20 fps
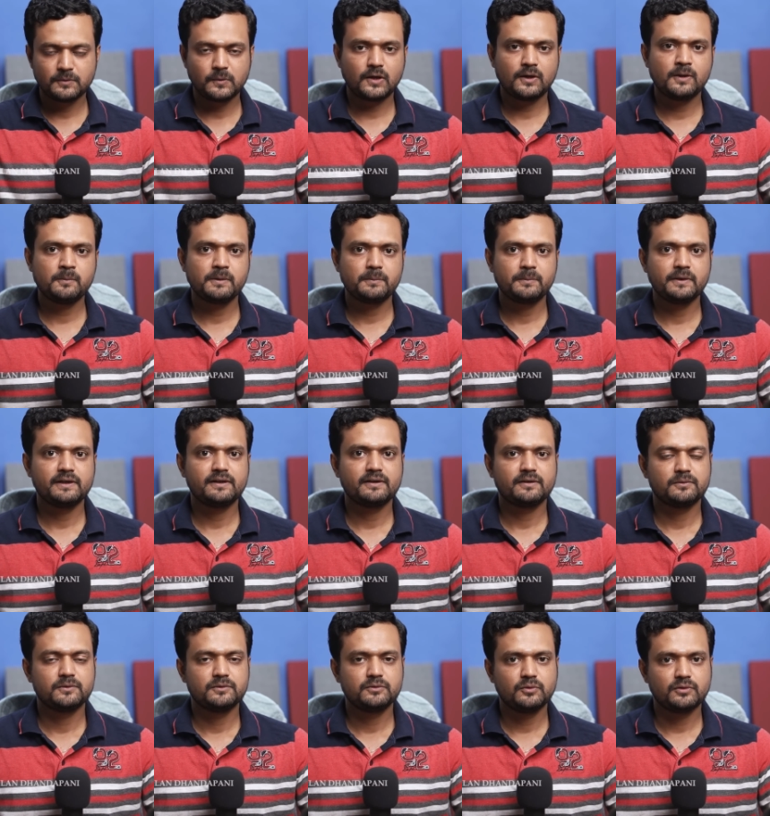இந்த உலகம்
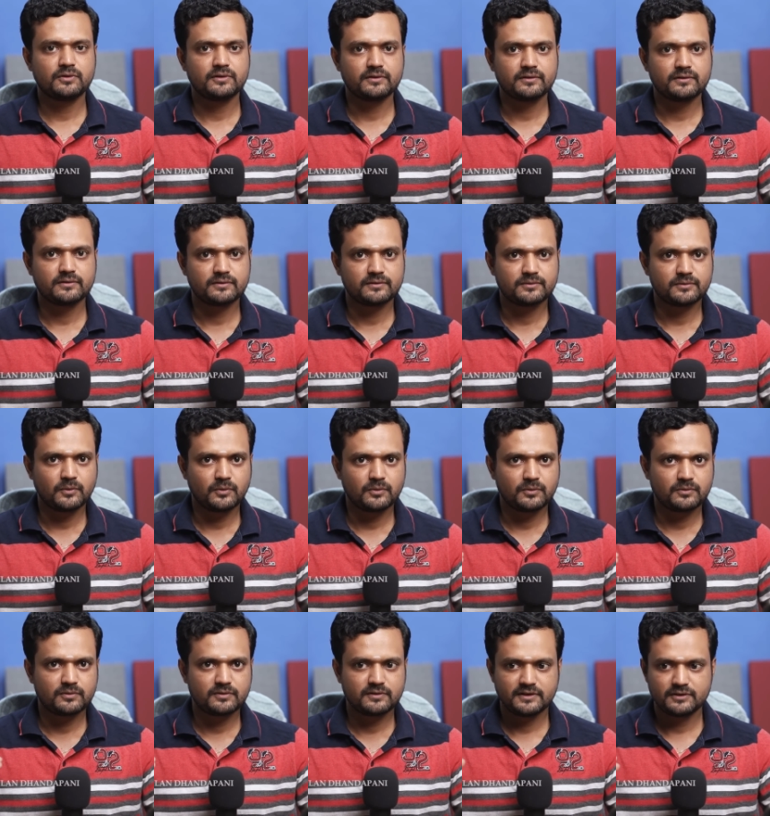அப்படிங்கிறது வந்து ஒரு
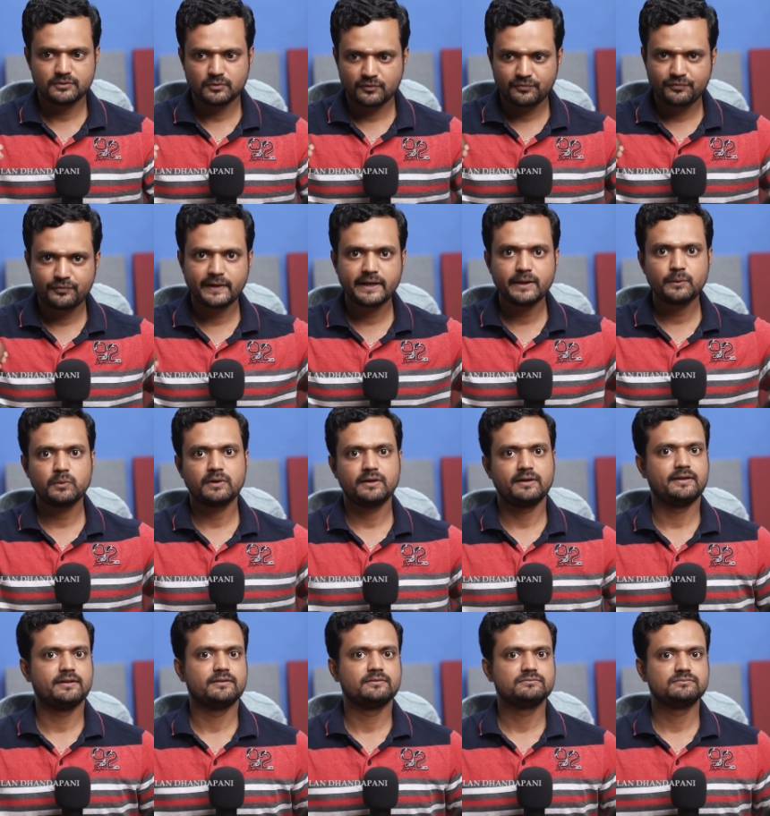ஒரு ஒரு இது ஒரு ஃப்ரீ
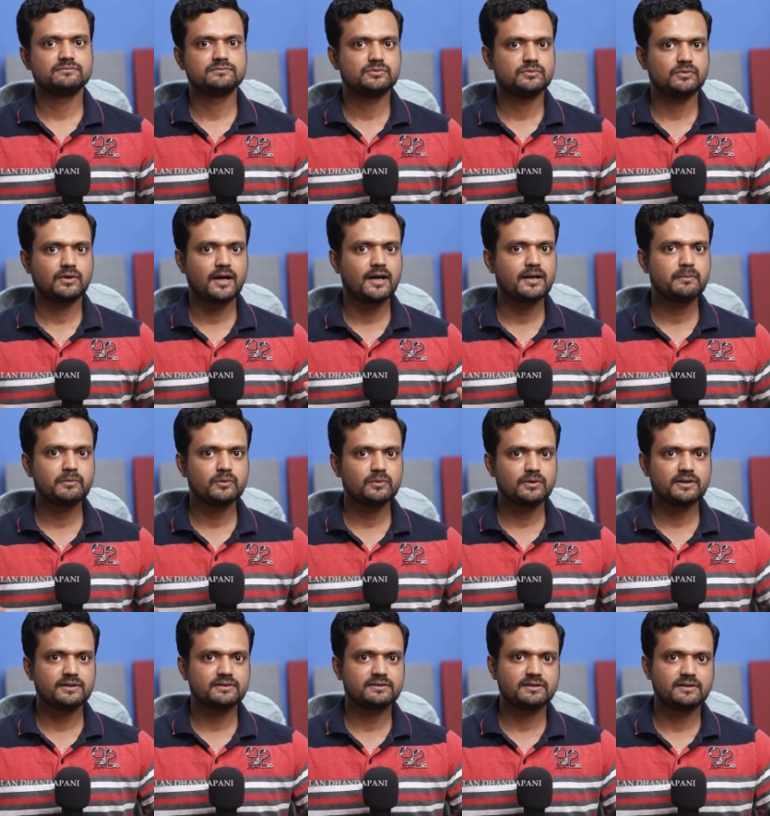வேர்ல்டு
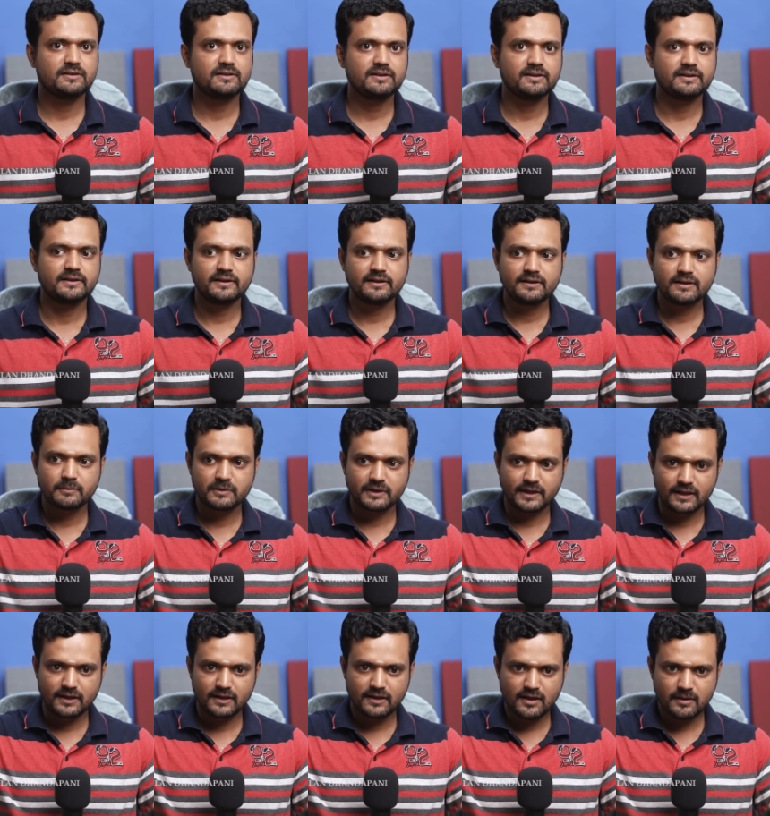ஆன்ம உலகத்திலேருந்து
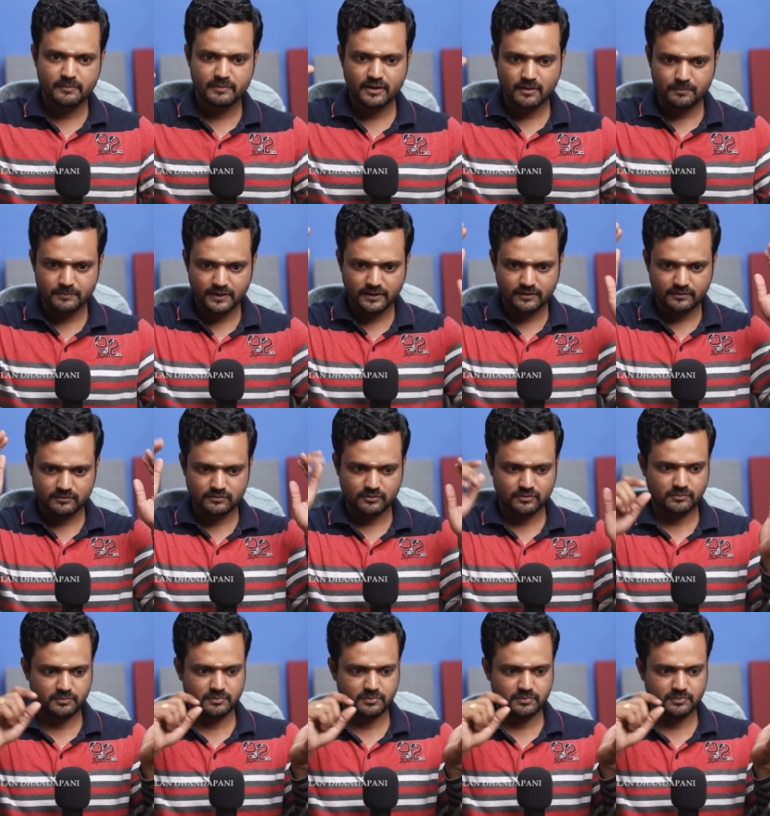நமக்கு எல்லாமே அப்படியே